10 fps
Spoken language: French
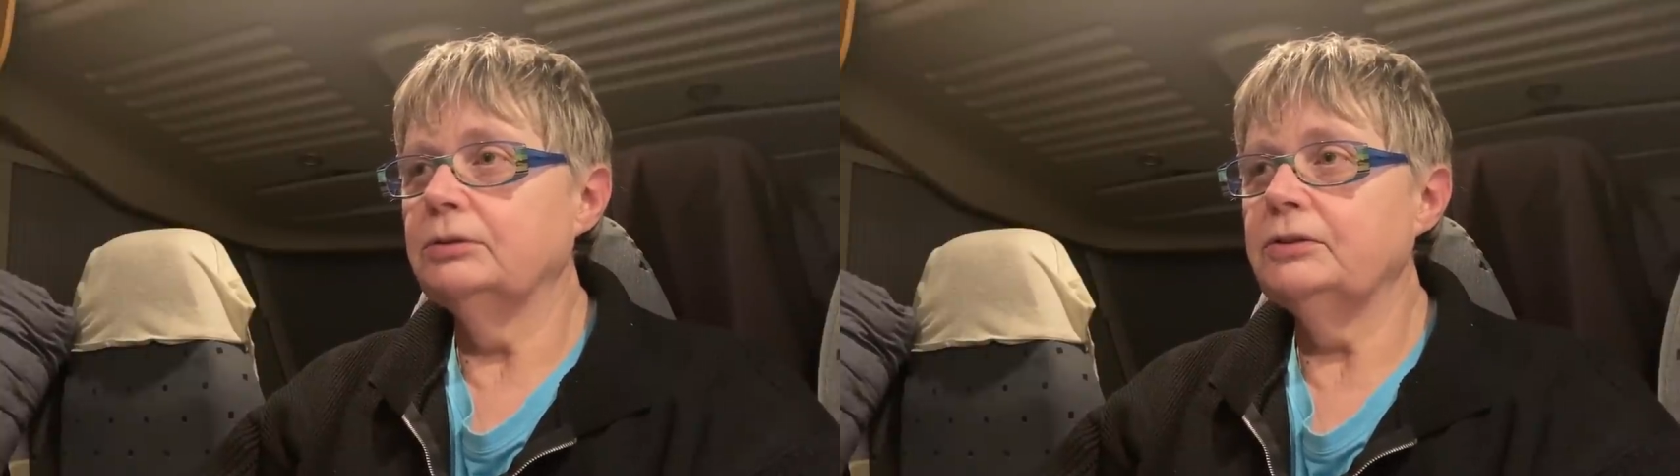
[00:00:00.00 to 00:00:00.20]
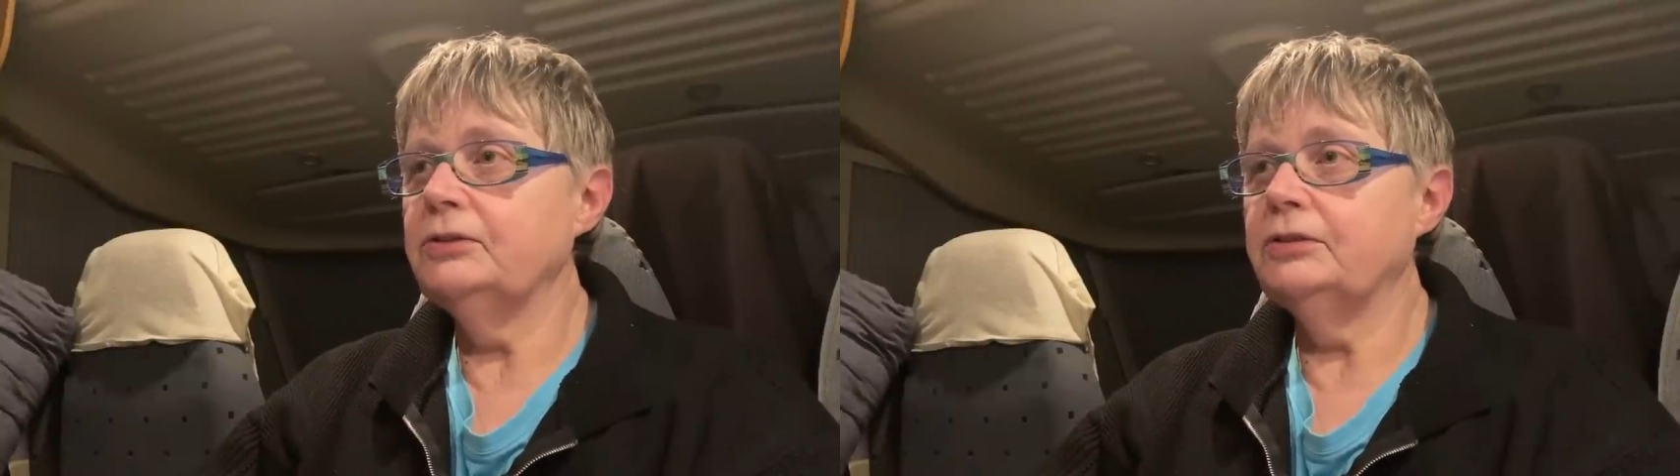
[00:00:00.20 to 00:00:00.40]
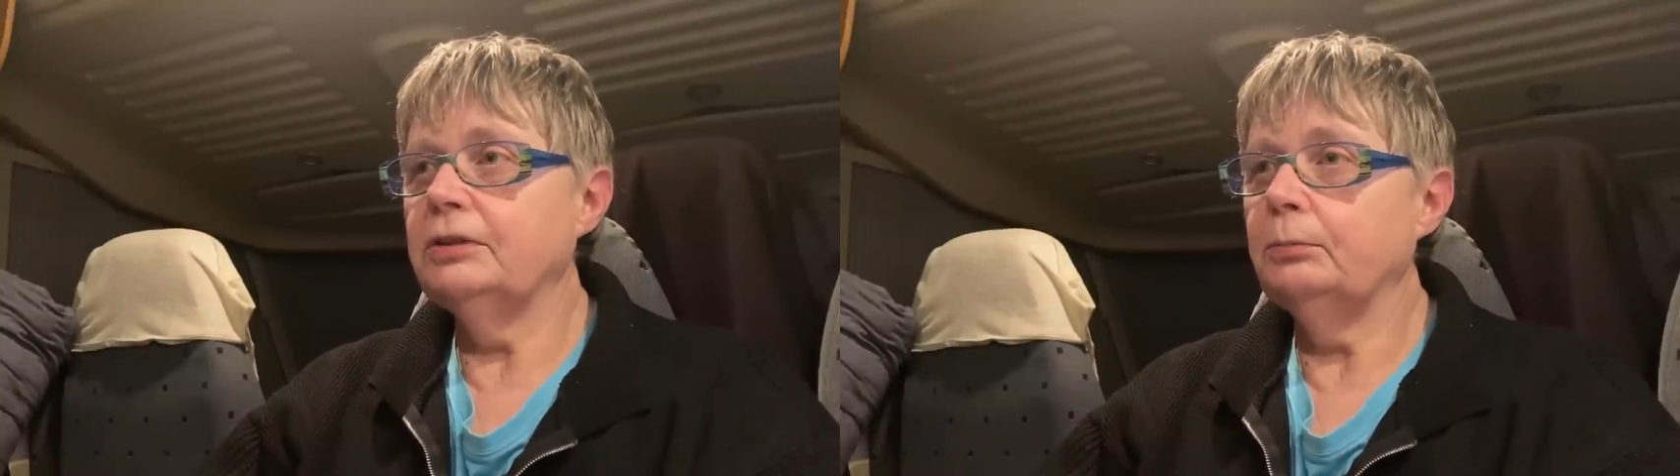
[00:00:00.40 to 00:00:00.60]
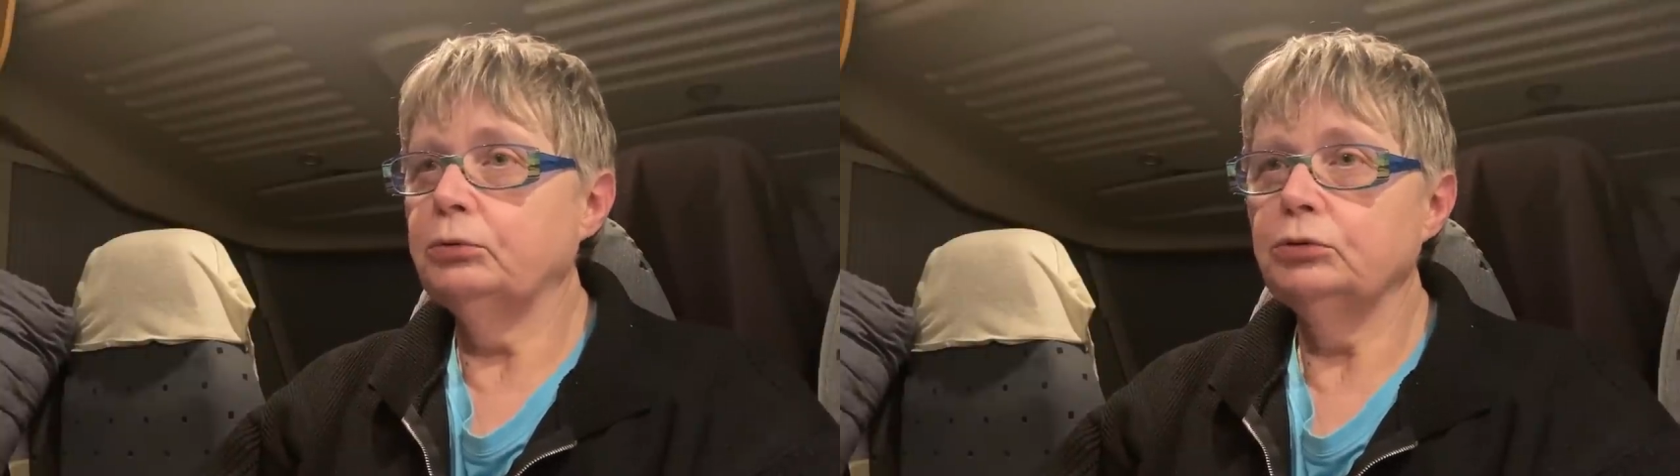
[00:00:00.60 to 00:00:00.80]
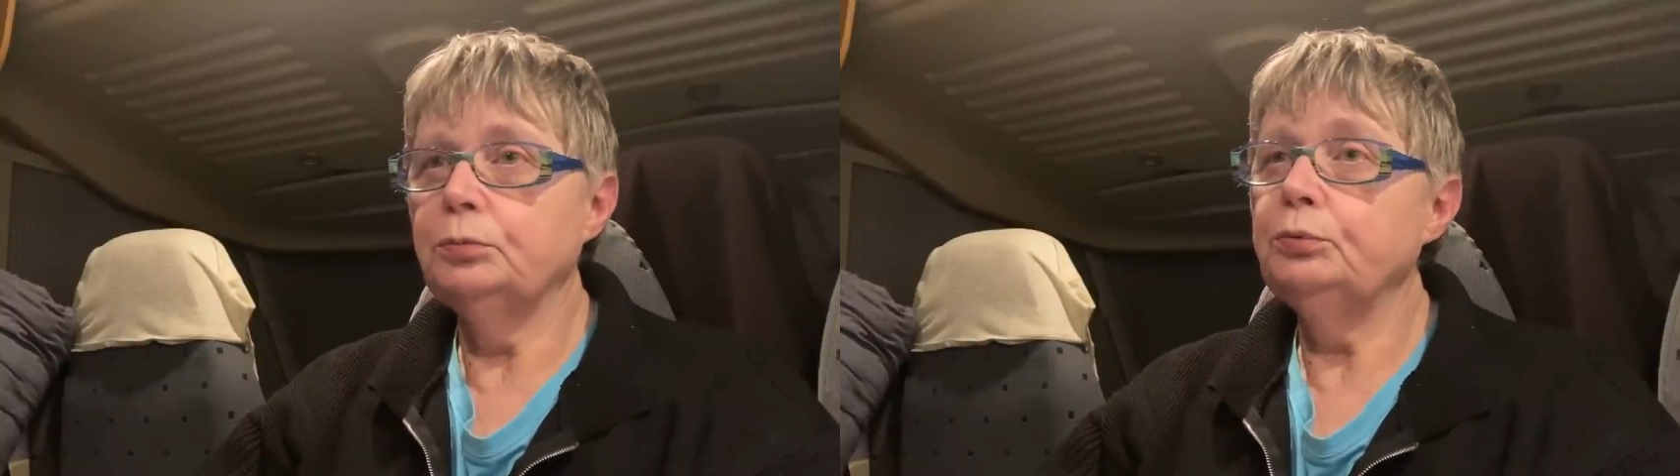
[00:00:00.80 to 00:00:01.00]
si ça
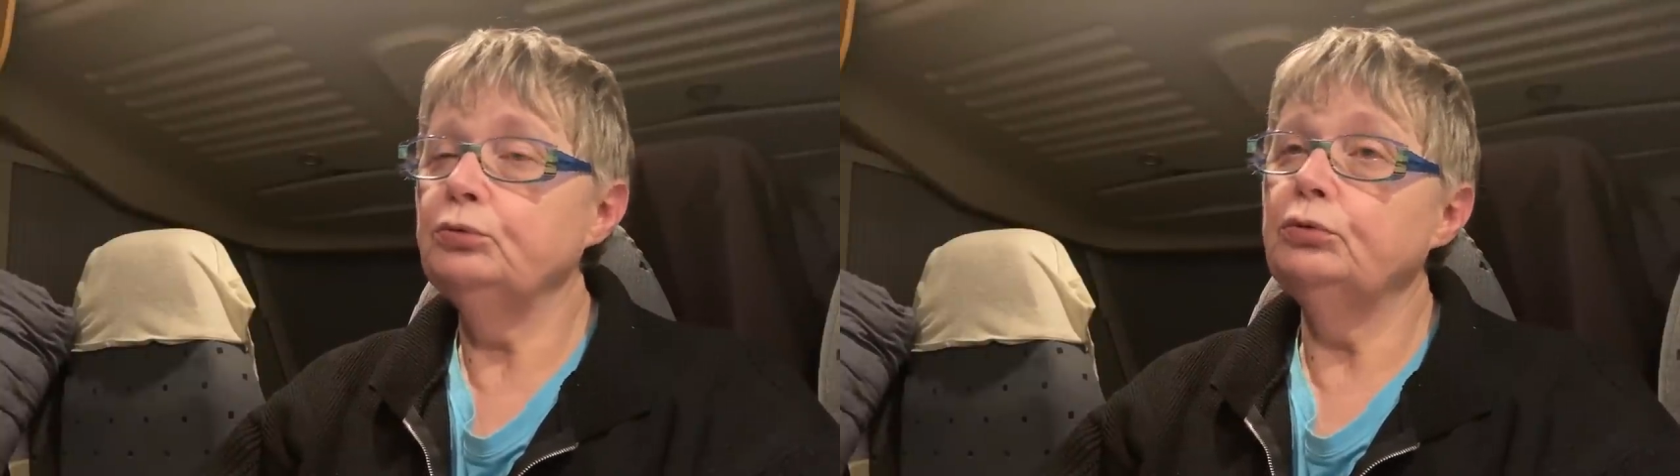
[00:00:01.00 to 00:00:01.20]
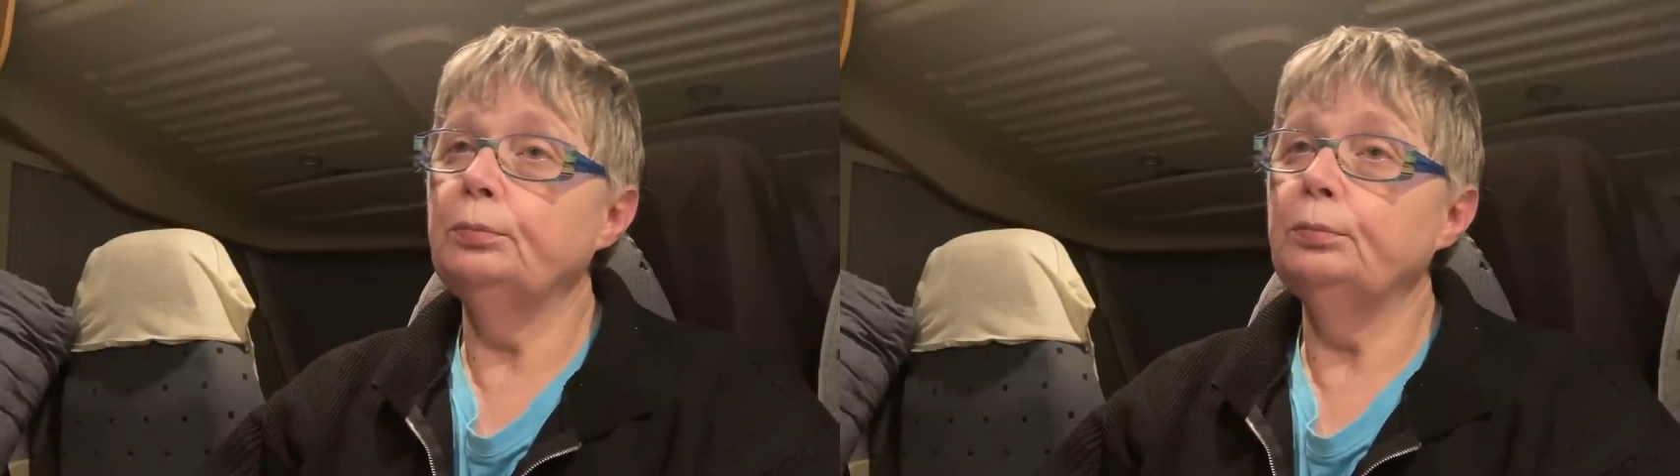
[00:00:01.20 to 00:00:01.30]
pose plus de